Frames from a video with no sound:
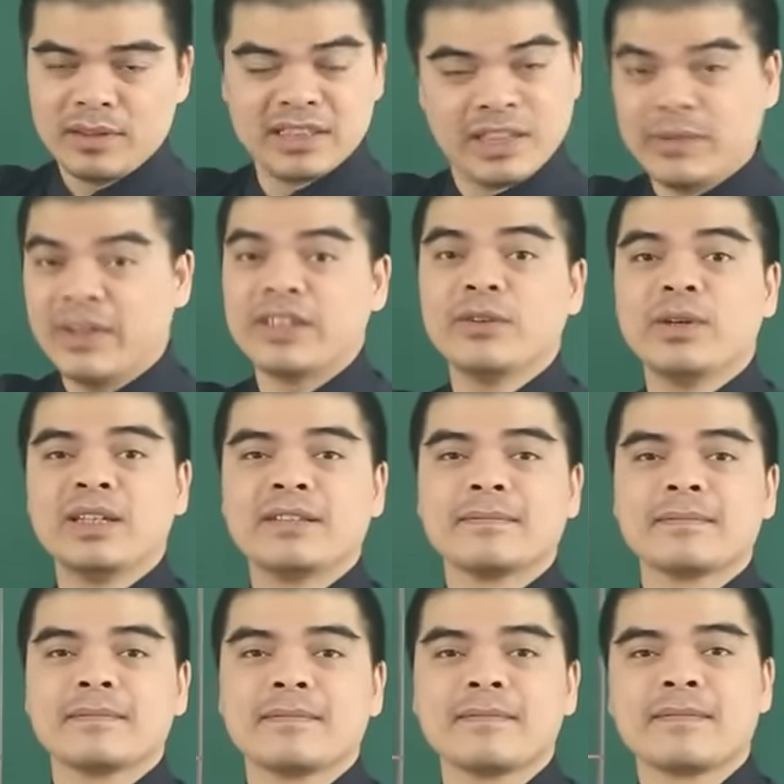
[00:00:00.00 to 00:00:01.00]
Chỉ vậy thôi.
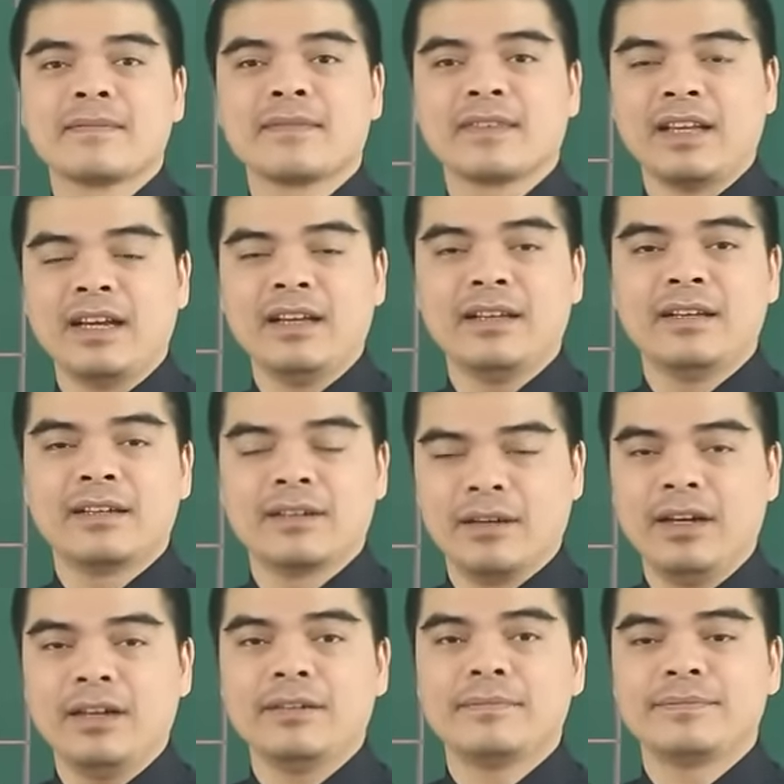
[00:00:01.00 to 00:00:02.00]
Đó,
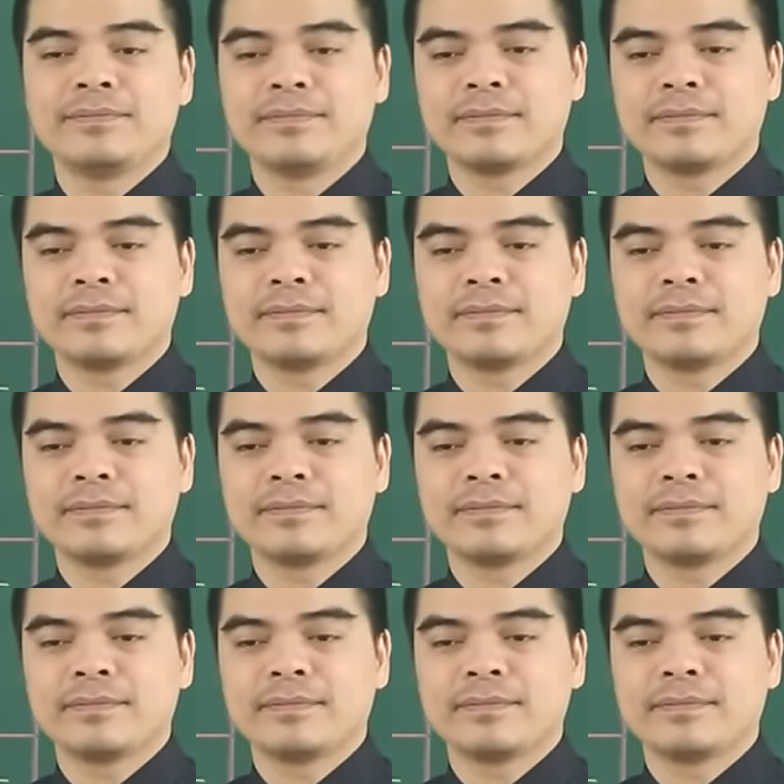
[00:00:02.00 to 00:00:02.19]
đó.